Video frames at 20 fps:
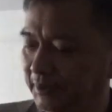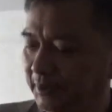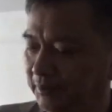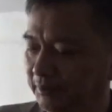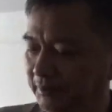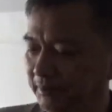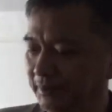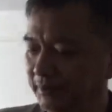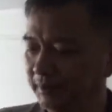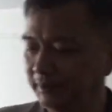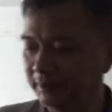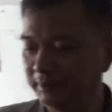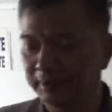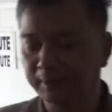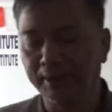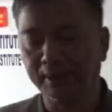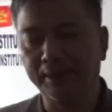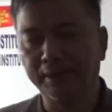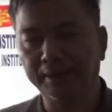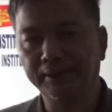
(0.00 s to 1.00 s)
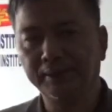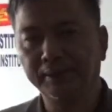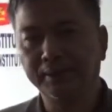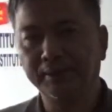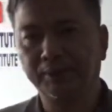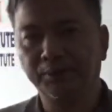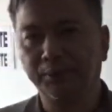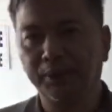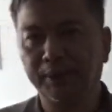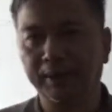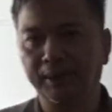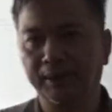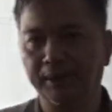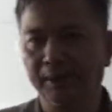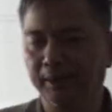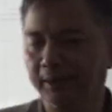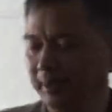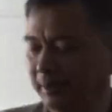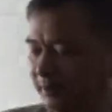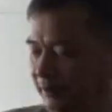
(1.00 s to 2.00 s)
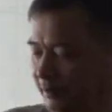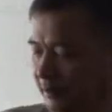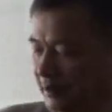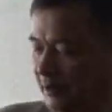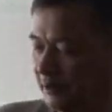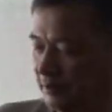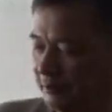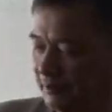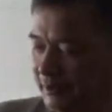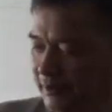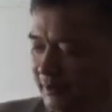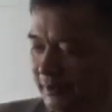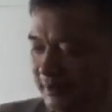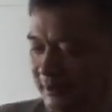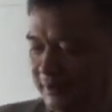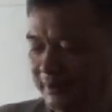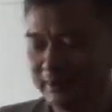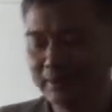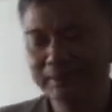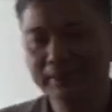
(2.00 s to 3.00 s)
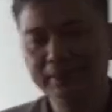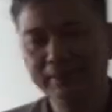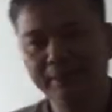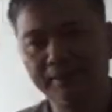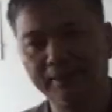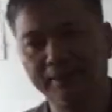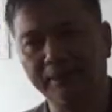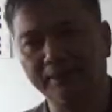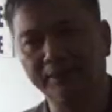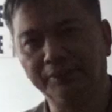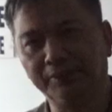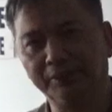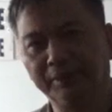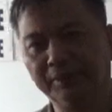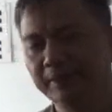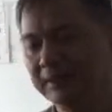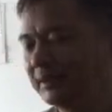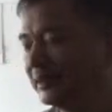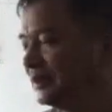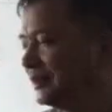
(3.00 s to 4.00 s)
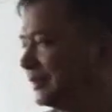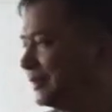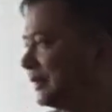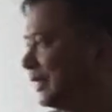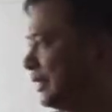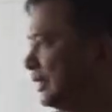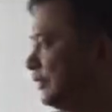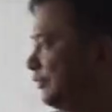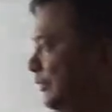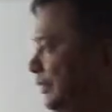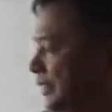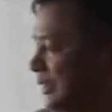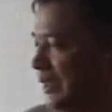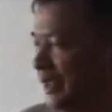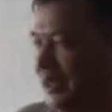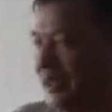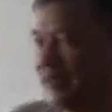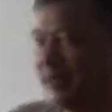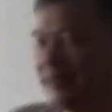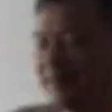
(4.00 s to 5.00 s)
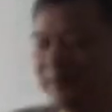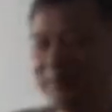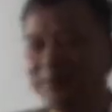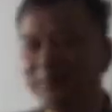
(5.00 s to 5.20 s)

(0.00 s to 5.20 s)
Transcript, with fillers: 疼，一圈呢，呃，肚子疼。那些飞碟，呃，